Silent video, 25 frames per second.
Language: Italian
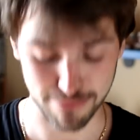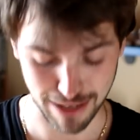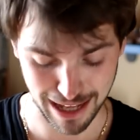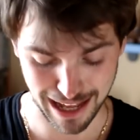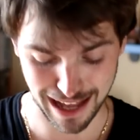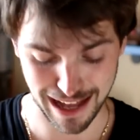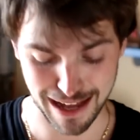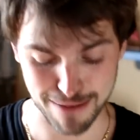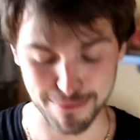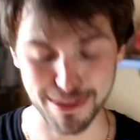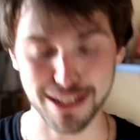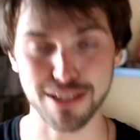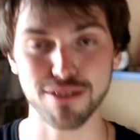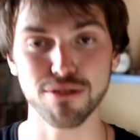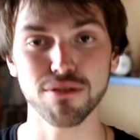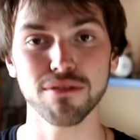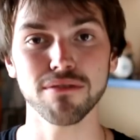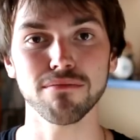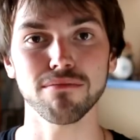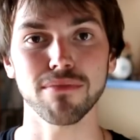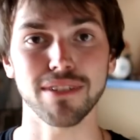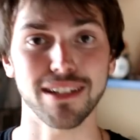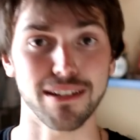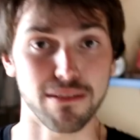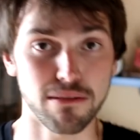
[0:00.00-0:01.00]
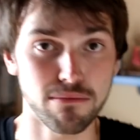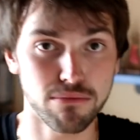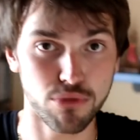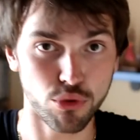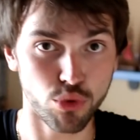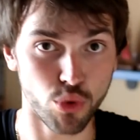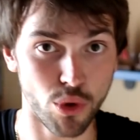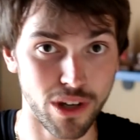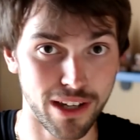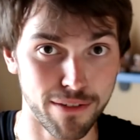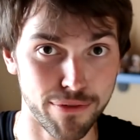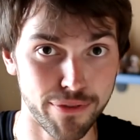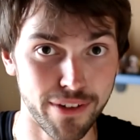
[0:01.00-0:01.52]
Amazon, è eh,
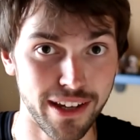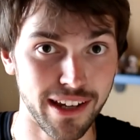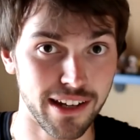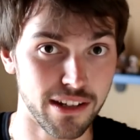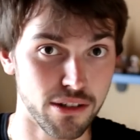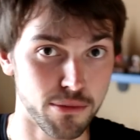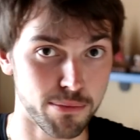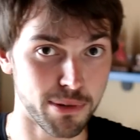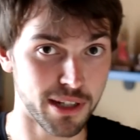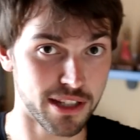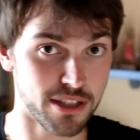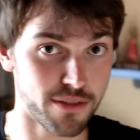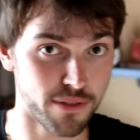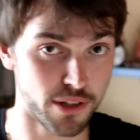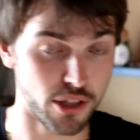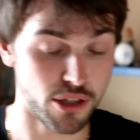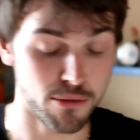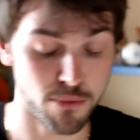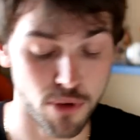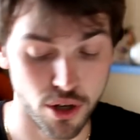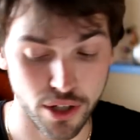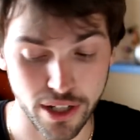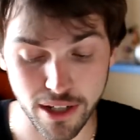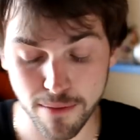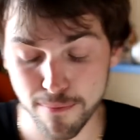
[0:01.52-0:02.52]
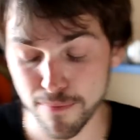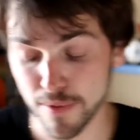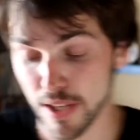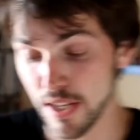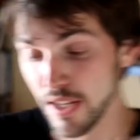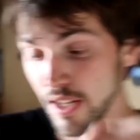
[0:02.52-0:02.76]
tutto referral, non perché si fanno i moni.